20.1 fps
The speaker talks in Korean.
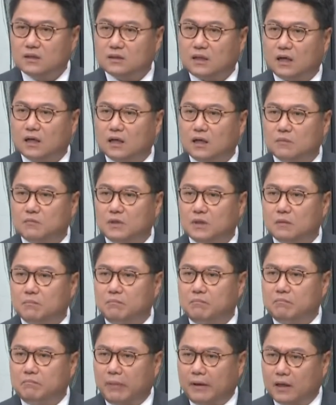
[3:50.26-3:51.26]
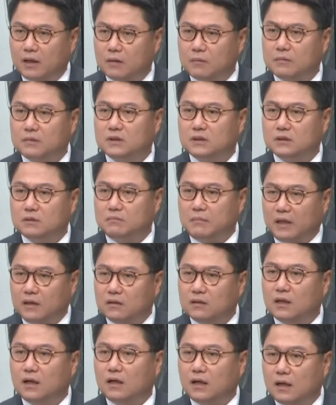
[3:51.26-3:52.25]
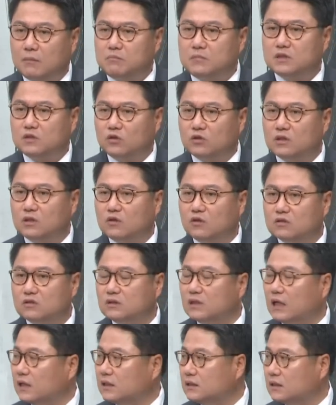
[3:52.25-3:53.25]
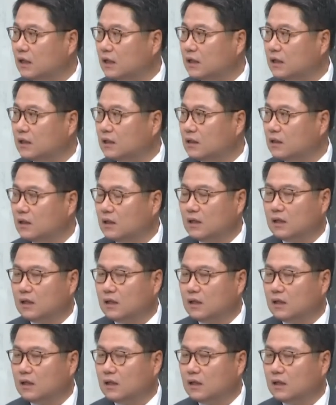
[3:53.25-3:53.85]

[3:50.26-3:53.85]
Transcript: 사람이 맨날 합리적인 것은 아니다.